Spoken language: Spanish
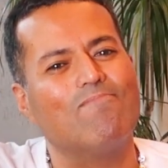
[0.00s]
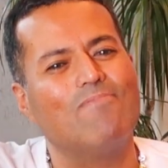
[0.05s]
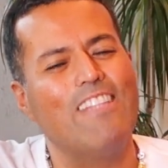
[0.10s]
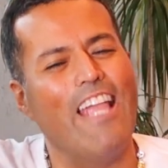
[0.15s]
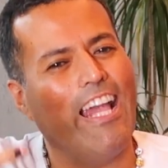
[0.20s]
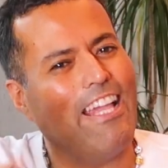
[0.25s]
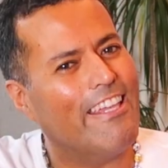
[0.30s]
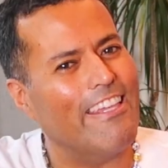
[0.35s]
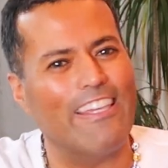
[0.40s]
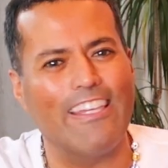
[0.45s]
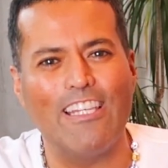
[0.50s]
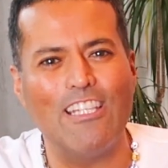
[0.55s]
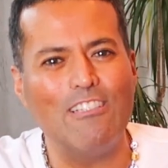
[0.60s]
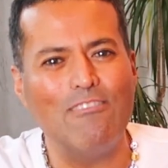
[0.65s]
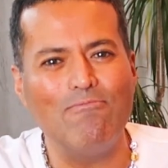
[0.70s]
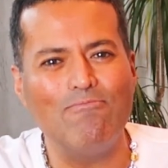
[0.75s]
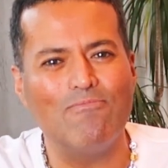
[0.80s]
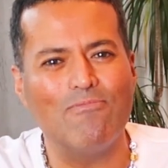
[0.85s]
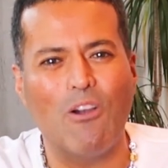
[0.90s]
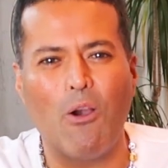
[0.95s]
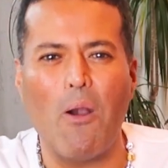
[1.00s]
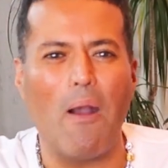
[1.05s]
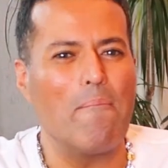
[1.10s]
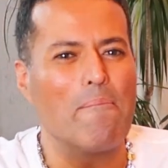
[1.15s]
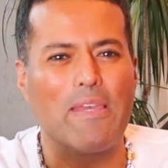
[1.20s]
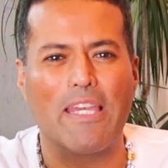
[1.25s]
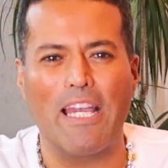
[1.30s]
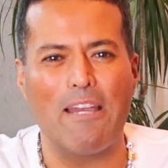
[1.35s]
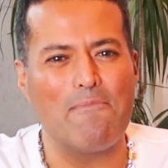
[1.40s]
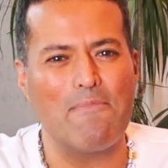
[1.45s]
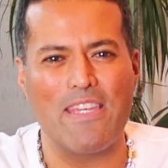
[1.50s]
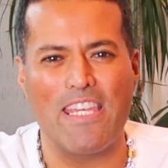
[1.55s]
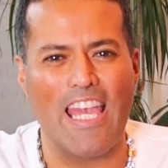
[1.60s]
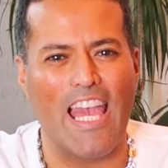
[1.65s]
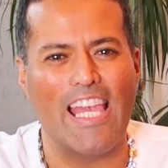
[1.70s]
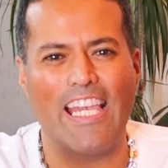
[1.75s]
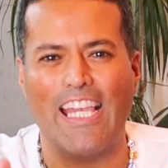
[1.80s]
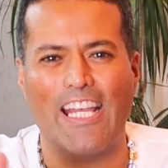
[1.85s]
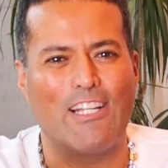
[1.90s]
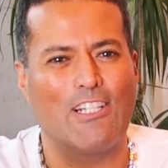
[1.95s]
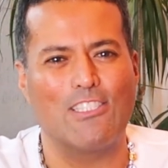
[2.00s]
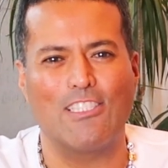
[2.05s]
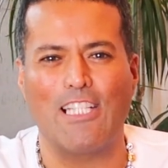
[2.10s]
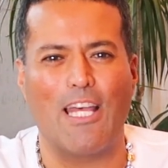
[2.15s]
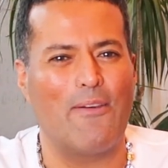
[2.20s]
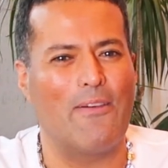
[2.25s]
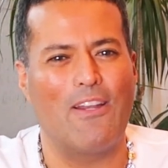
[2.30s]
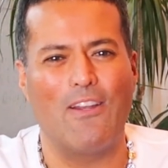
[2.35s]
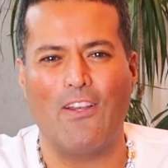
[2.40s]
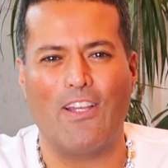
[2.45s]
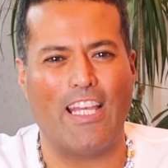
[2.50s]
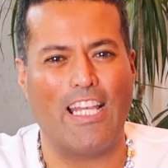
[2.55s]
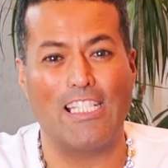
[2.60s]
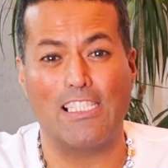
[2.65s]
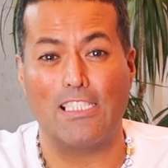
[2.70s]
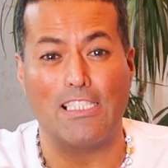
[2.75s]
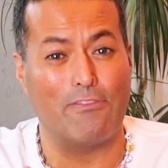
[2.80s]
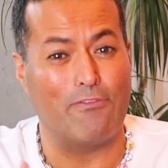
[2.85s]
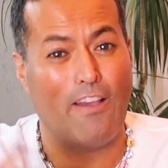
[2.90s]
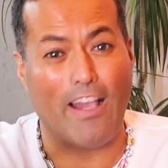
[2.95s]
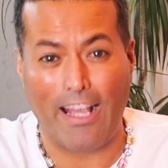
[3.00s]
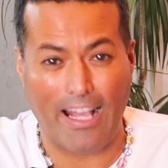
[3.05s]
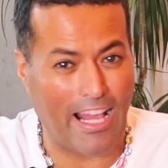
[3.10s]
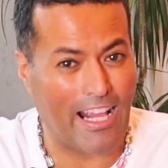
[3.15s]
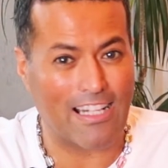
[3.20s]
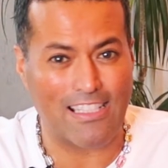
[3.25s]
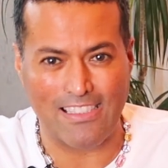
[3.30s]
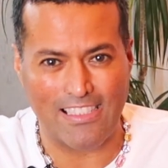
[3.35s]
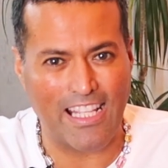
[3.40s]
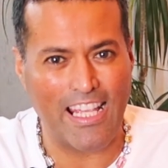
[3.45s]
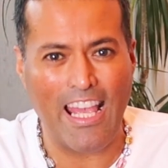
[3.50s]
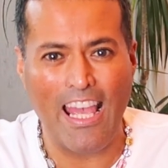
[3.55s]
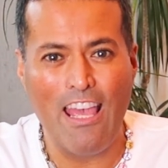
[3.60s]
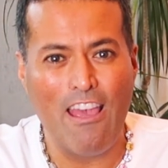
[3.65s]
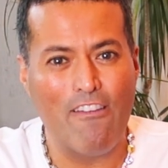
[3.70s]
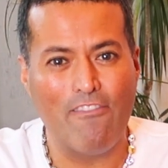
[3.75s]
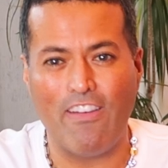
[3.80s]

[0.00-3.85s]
de aquí o amiga mía y que no sabe lo que es fajarse,